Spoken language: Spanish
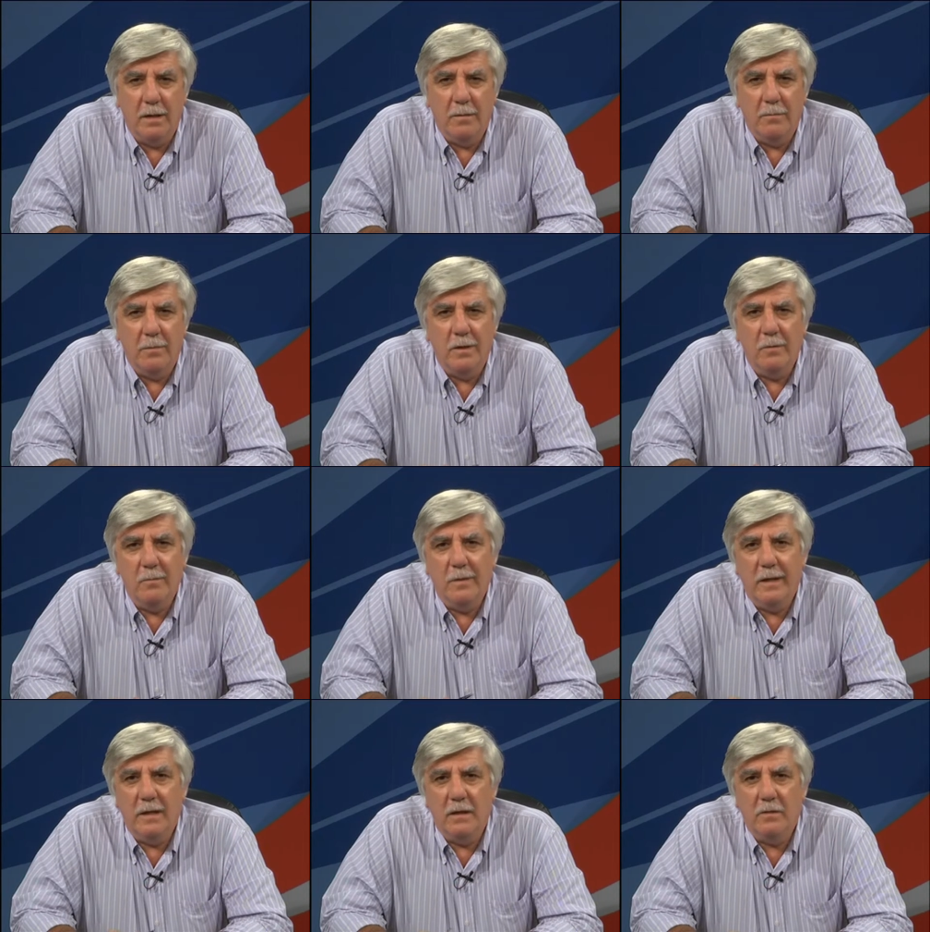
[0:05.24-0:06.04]
Mi
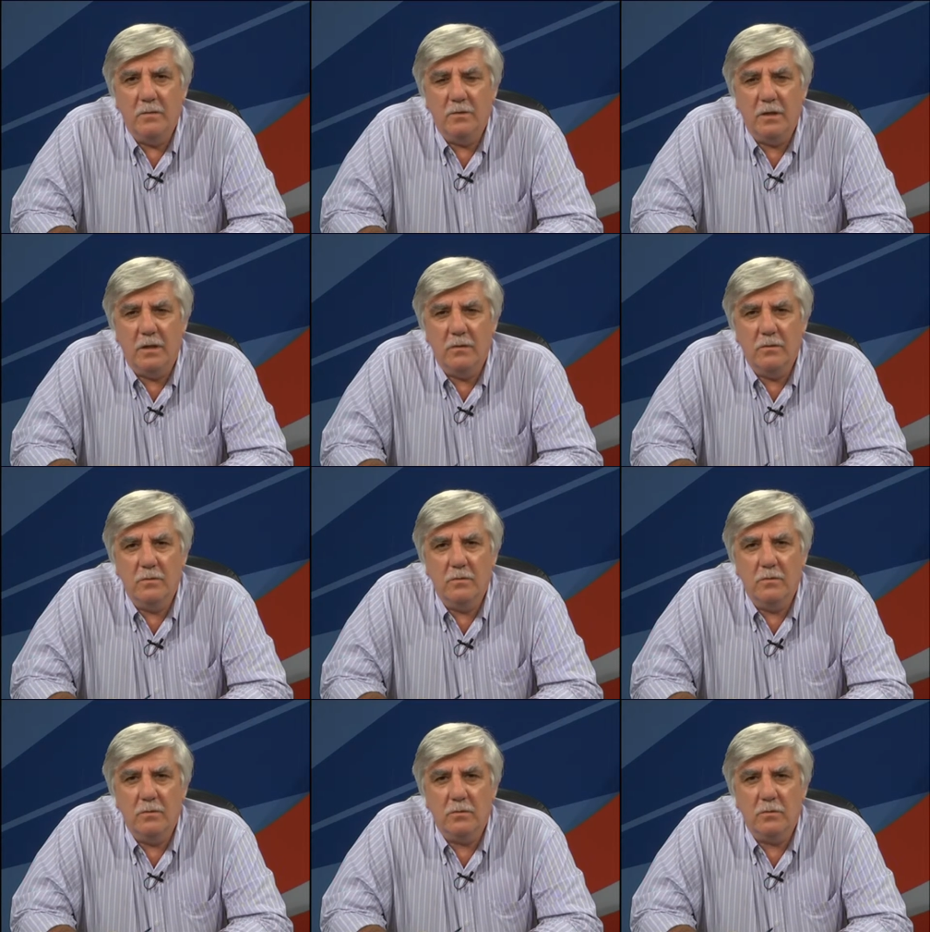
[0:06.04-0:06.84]
nombre es
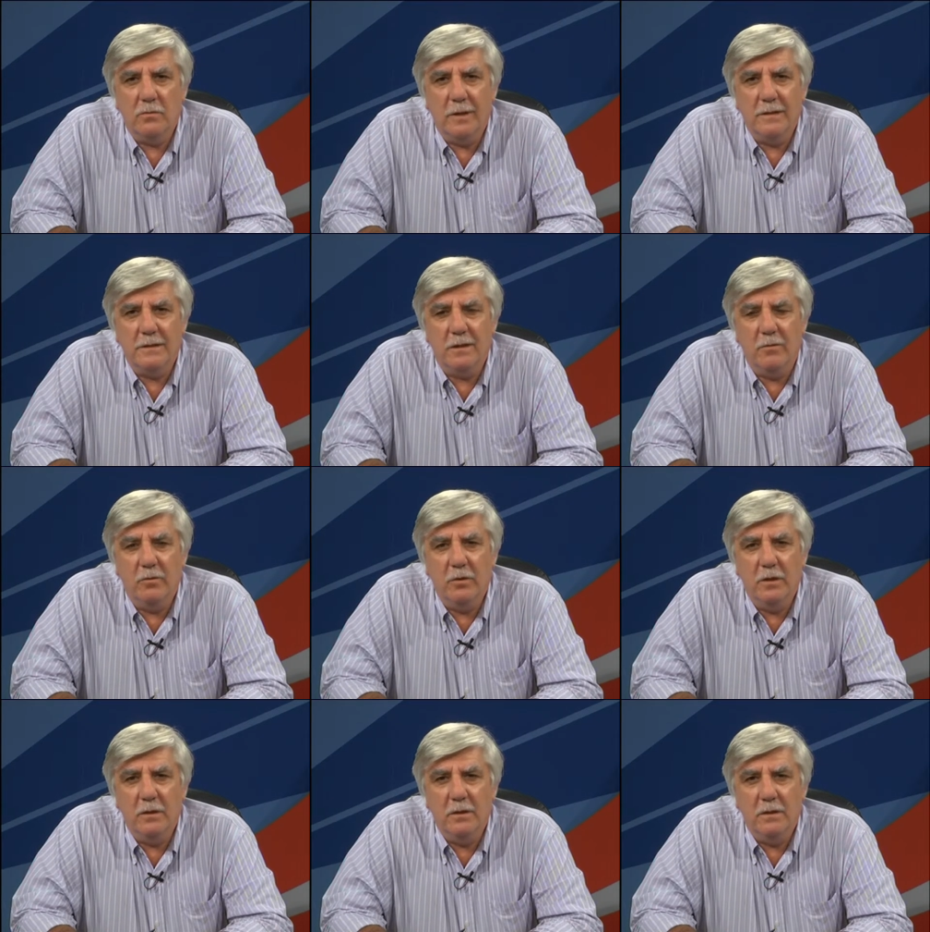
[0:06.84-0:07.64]
Gonzalo Suárez
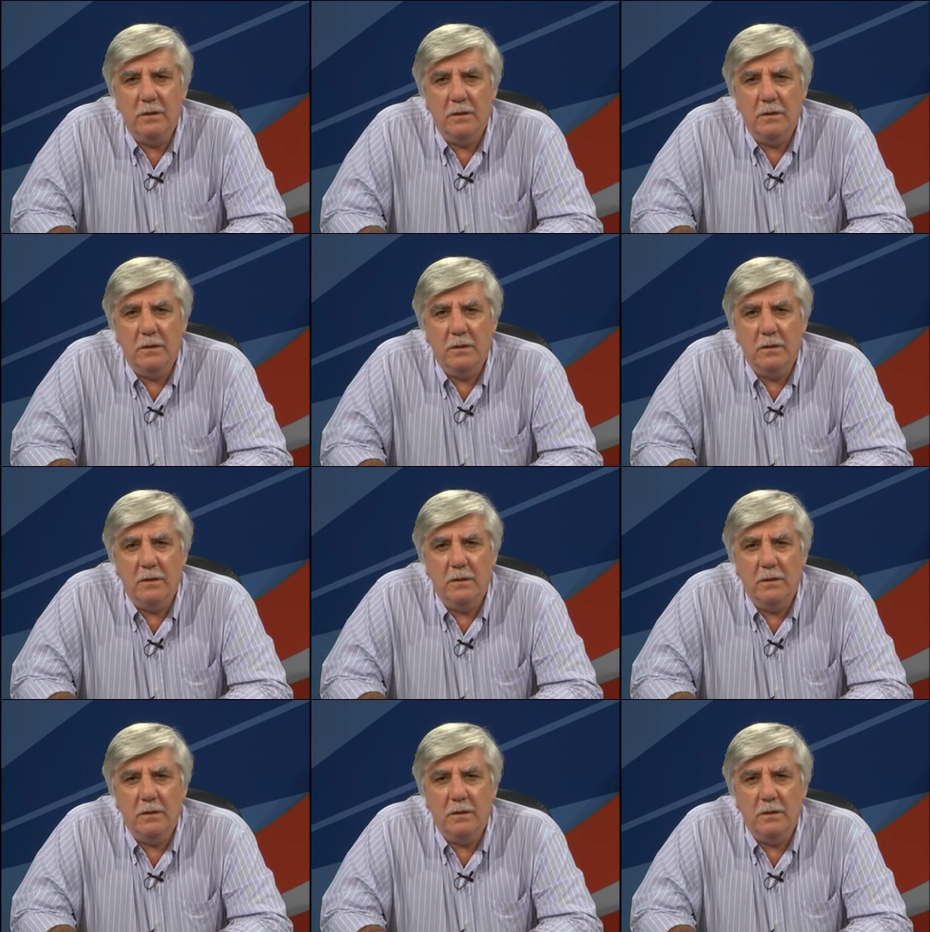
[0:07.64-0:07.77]
Aboy,